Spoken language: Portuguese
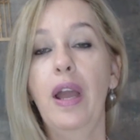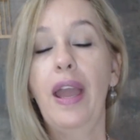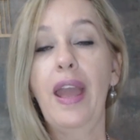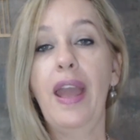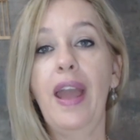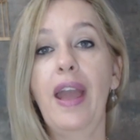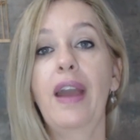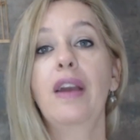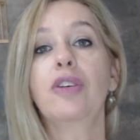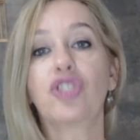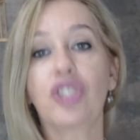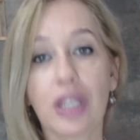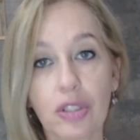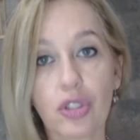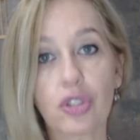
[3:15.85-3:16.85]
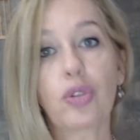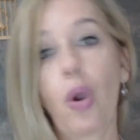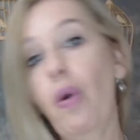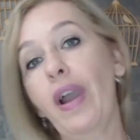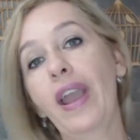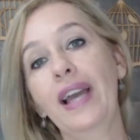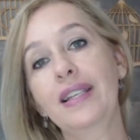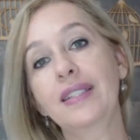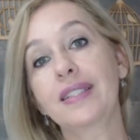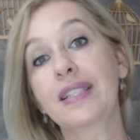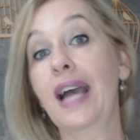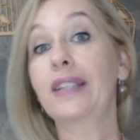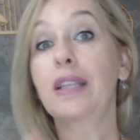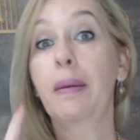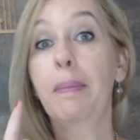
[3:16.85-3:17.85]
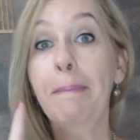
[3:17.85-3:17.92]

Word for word: é, já estou realizada.